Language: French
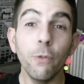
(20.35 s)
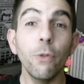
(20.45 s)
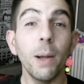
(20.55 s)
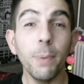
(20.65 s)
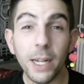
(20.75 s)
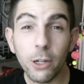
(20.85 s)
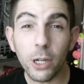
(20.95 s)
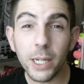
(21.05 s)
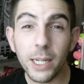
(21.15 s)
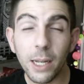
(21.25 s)
Vous vous rappelez les
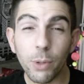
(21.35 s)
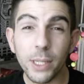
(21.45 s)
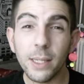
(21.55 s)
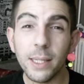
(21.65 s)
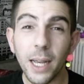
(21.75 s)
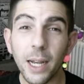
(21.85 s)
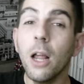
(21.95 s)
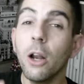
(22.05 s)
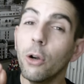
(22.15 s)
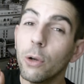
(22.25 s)
cock rings, à quoi ça sert
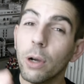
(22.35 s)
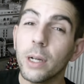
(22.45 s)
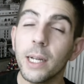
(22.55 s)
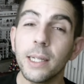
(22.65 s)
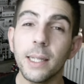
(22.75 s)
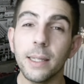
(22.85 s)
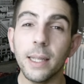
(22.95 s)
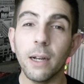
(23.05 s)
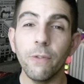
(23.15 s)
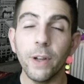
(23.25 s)
Le cock ring, ça
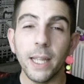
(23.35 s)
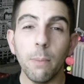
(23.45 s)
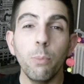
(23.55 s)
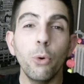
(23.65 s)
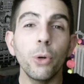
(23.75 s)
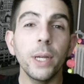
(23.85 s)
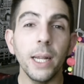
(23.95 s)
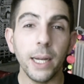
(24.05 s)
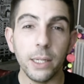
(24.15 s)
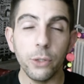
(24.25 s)
sert en fait à bloquer
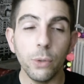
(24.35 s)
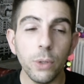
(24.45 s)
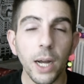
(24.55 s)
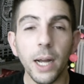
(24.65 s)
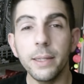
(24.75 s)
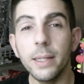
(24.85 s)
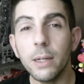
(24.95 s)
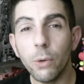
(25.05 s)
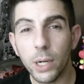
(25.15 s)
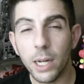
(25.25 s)
l'érection, à
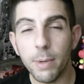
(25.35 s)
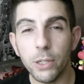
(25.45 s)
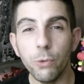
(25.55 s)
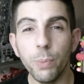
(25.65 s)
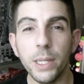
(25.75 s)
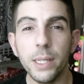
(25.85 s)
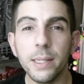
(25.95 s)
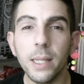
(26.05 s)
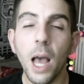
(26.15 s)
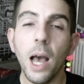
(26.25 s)
décorer la base du
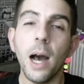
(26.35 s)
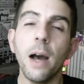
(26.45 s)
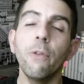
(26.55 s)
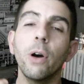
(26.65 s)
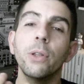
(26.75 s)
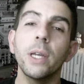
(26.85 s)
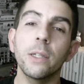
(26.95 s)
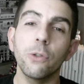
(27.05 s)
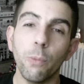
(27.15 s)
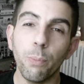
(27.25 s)
pénis, à avoir une
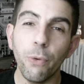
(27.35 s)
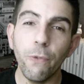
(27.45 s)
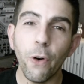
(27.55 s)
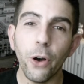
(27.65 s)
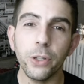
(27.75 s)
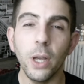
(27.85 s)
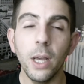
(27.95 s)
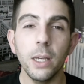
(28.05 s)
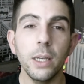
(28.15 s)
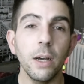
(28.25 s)
érection plus forte
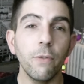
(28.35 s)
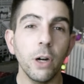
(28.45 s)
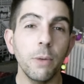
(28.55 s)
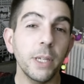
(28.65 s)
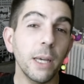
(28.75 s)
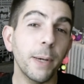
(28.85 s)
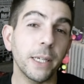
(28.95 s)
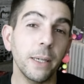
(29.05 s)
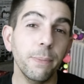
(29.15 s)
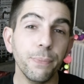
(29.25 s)
et à avoir un méga
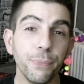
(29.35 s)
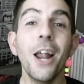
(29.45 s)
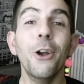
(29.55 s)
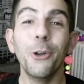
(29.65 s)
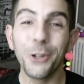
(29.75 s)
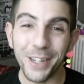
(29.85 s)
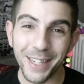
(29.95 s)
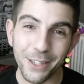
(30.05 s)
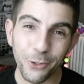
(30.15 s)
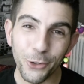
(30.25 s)
paquet. Le
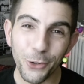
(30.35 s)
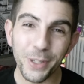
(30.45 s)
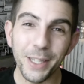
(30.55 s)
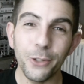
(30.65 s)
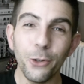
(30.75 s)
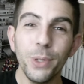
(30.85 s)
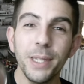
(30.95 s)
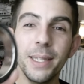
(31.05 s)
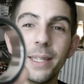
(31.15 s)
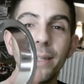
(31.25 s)
cockring du jour, c'est
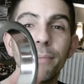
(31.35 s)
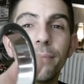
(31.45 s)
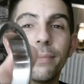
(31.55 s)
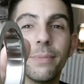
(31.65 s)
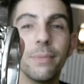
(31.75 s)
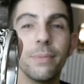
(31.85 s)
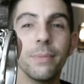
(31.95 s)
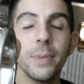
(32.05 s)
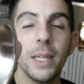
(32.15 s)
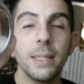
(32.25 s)
celui-ci.
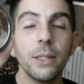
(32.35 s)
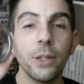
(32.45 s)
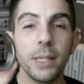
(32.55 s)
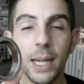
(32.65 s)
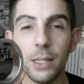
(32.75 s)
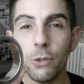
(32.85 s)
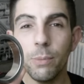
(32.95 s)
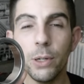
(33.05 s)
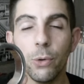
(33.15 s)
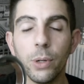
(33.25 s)
C'est un
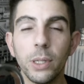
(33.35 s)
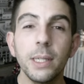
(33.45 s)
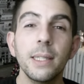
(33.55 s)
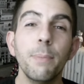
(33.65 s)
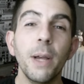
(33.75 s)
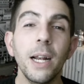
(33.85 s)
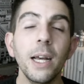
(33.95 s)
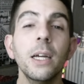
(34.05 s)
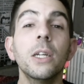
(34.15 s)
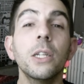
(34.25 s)
Kazomeo qui s'appelle
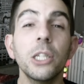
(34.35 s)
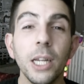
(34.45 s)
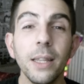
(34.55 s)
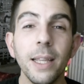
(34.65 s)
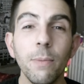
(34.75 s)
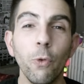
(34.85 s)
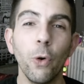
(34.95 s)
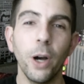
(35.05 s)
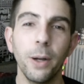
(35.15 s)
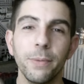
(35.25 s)
Chaîne
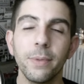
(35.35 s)
d'amour.